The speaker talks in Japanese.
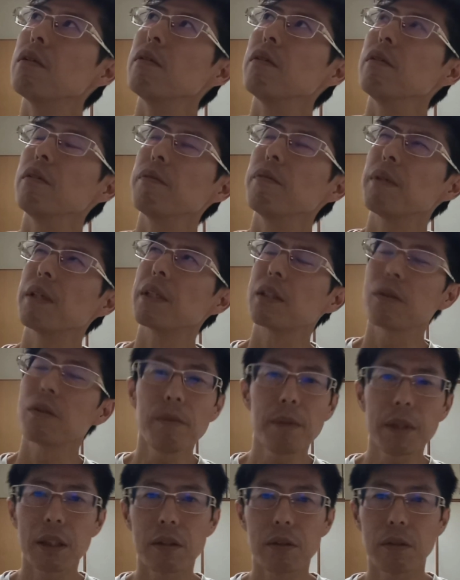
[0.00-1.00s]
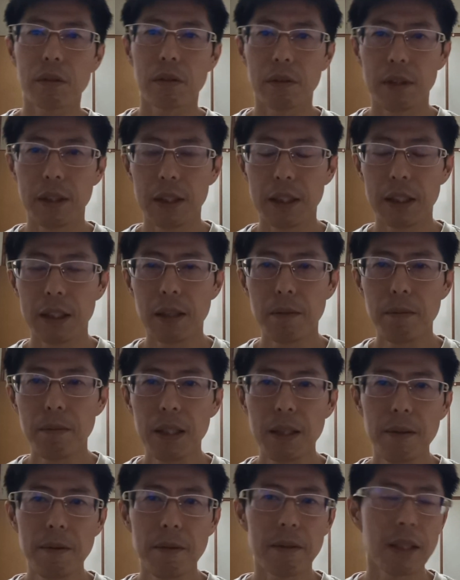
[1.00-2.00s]
まあ、そこまでちょっと1試合目
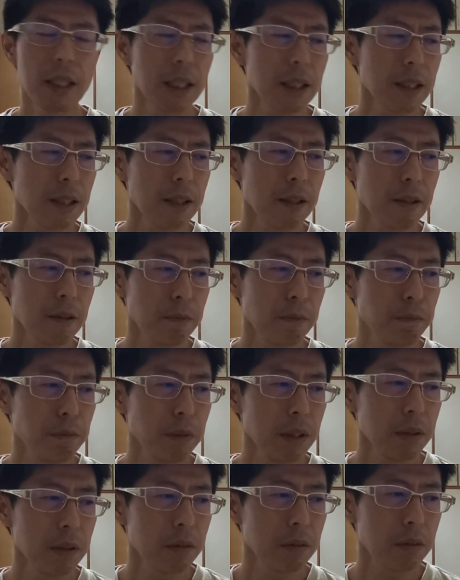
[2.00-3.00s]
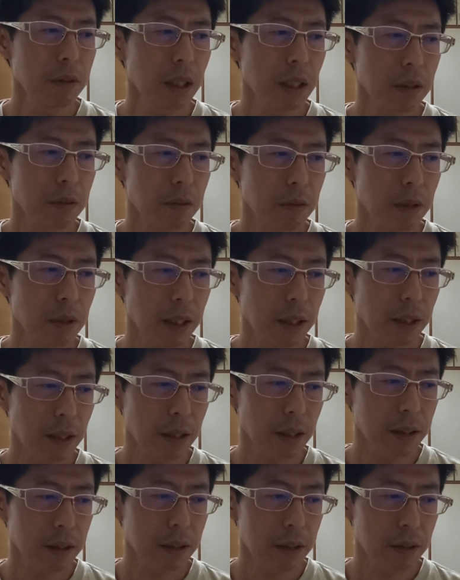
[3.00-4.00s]
でなかなか見抜くかどうかに
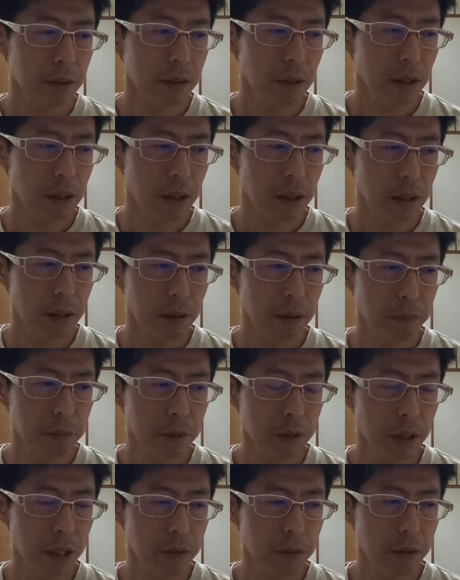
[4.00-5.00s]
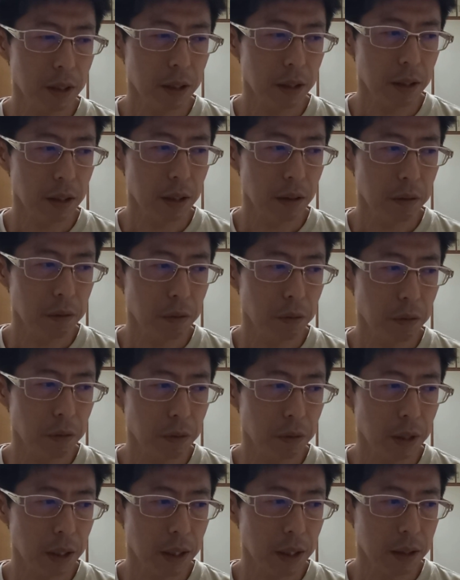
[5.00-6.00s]
関しては見抜けるかっていうとこ
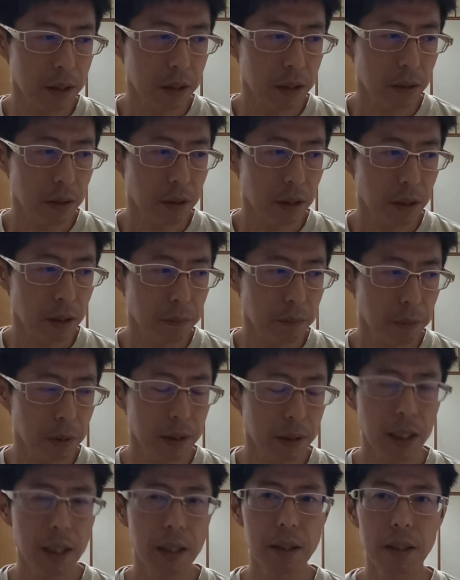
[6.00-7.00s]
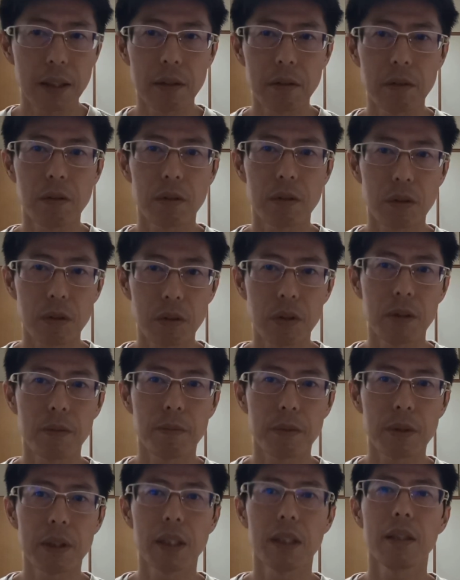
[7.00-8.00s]
ろに関しては、まあ、なかなかちょっと正直
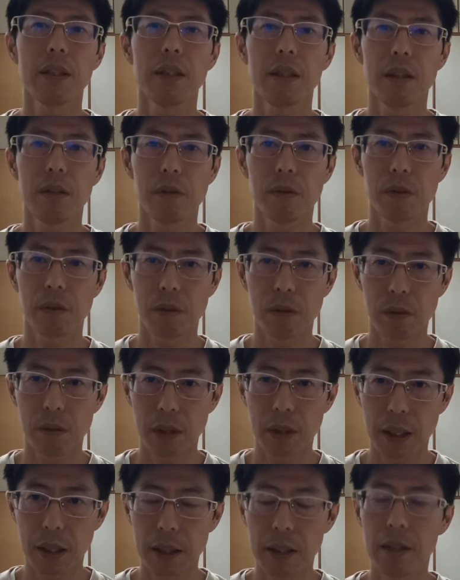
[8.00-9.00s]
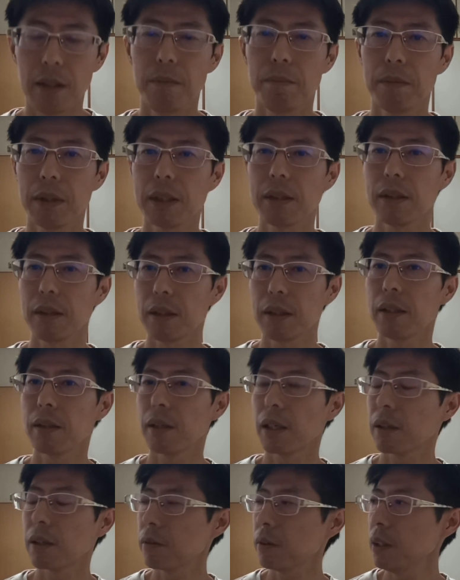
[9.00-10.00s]
難しいところがありますね。
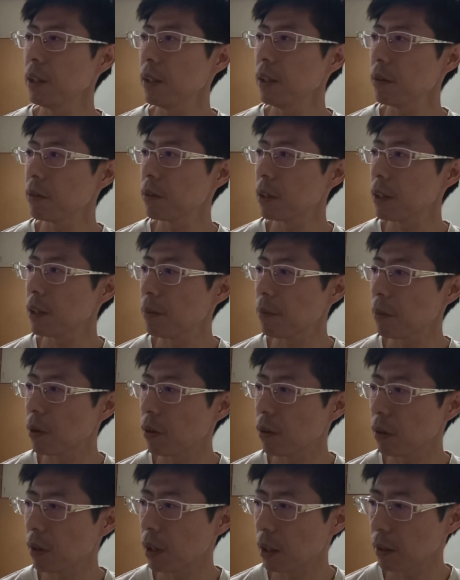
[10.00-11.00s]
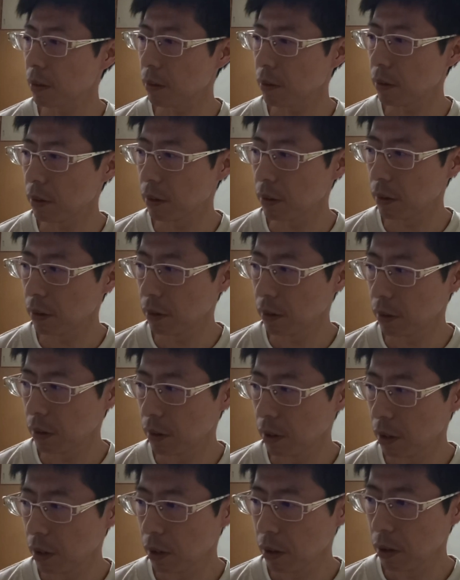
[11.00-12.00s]
あの以前の試合もあの
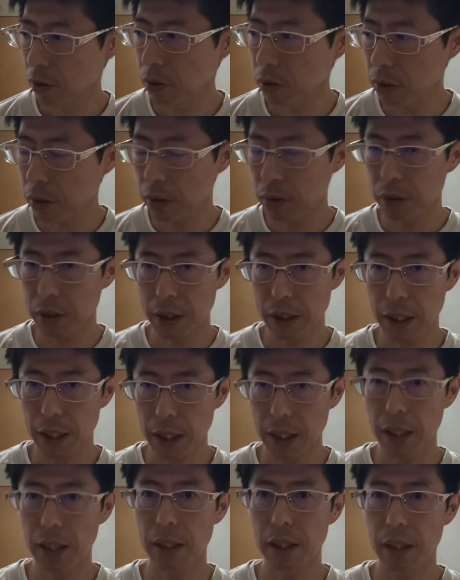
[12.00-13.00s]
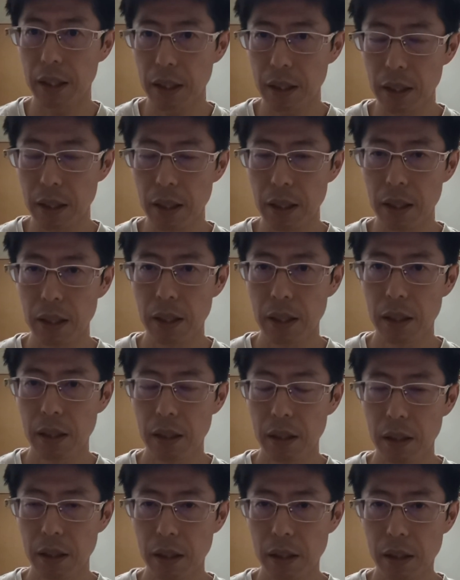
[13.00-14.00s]
複数の試合があって
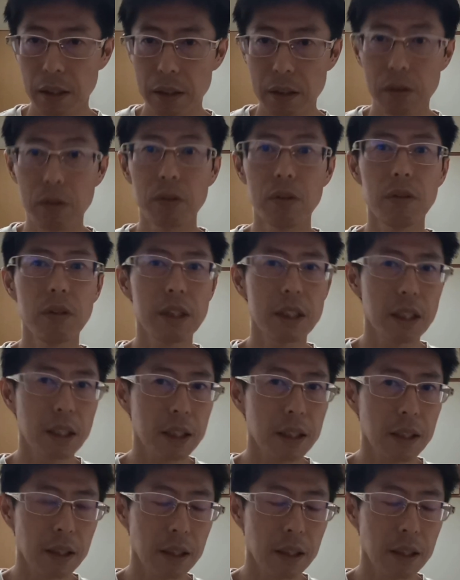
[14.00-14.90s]
ああそういう試合